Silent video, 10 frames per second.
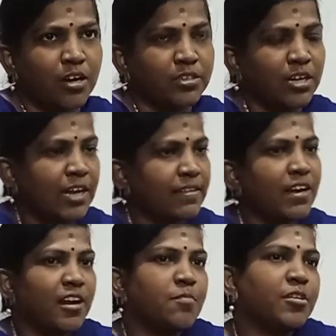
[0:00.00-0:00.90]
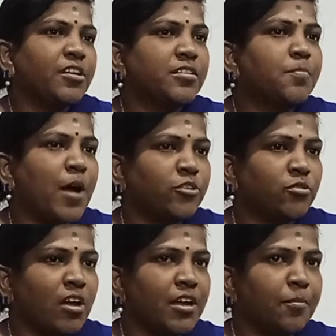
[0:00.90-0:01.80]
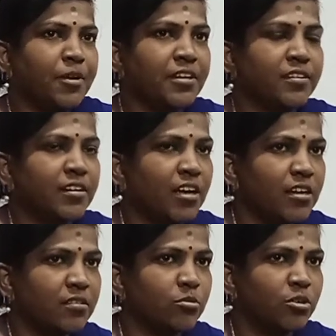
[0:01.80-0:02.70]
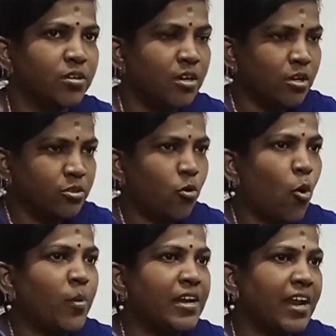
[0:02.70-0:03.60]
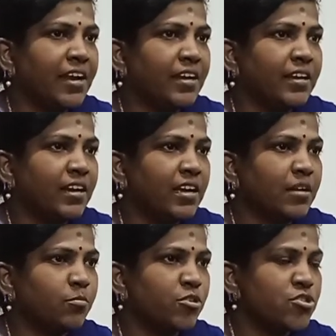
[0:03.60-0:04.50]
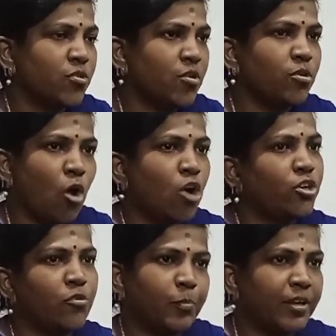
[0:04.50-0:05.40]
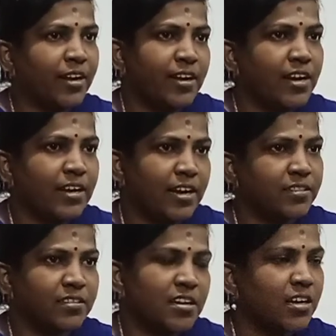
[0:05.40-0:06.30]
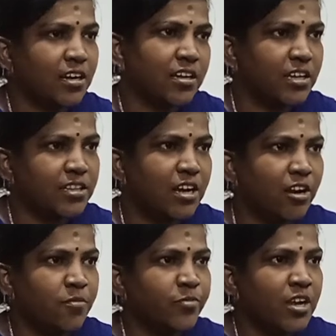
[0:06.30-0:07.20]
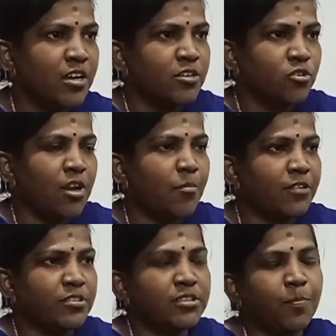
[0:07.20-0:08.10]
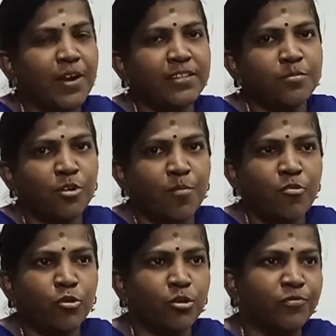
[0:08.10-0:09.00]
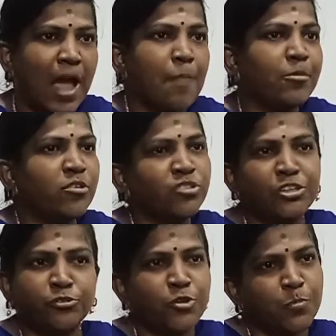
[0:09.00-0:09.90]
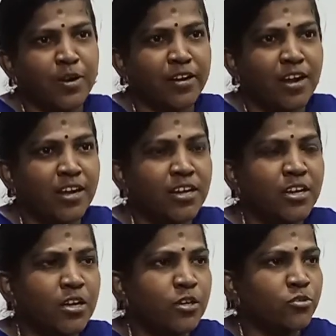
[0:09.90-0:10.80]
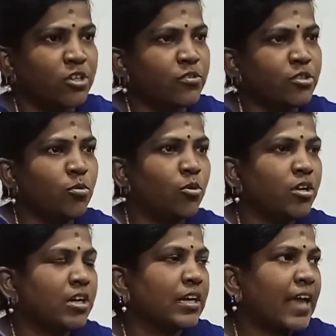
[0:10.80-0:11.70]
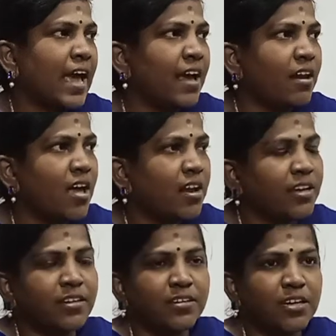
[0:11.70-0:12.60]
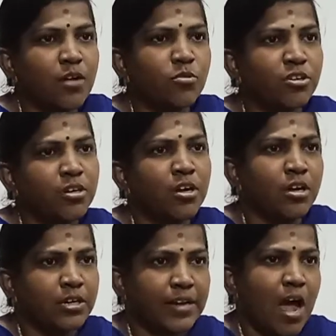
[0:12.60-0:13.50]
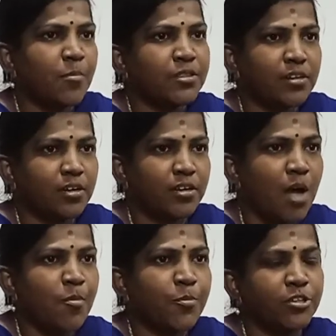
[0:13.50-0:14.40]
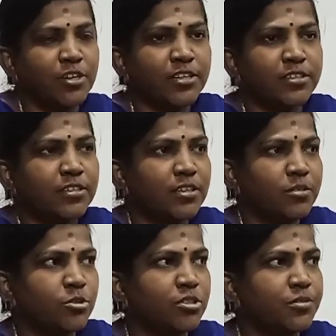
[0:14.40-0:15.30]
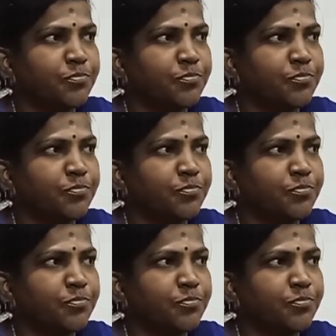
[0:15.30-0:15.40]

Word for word: இந்த கதைக்களம்ன்றது பார்த்தோம்னா எப்படி இருக்குன்னா ஒரு இந்த கோவிட் நைன்டீனில் முடிஞ்சவொன்னே ஒரு லாக்டவுன் பீரியடில் நடந்தது தான் க கதைக்களம் ஸோ நம்மளுக்கு வந்து இந்த படத்து மூலமாக ஒரு ஃபேமிலியை வந்து இன்ட்ரடியூஸ் பண்ணுறாங்க ஸோ இது வந்து ஒரு க கேரளாவில் இருக்கிற ஒரு கிராமத்தில் கிராமப்புறத்தில் இருக்கிற ஒரு